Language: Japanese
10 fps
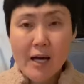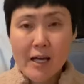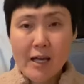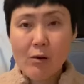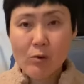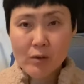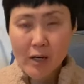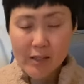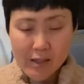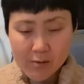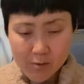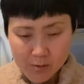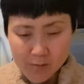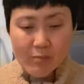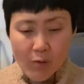えー、送られてく
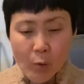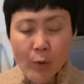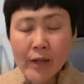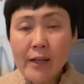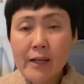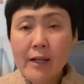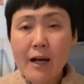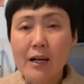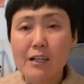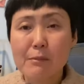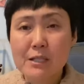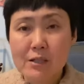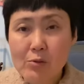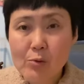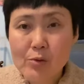るこれだけかかりまし
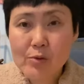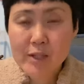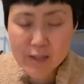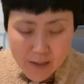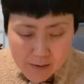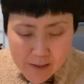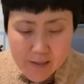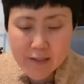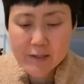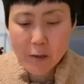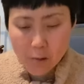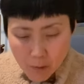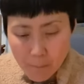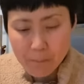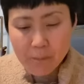たという金額なんですけれど
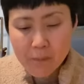も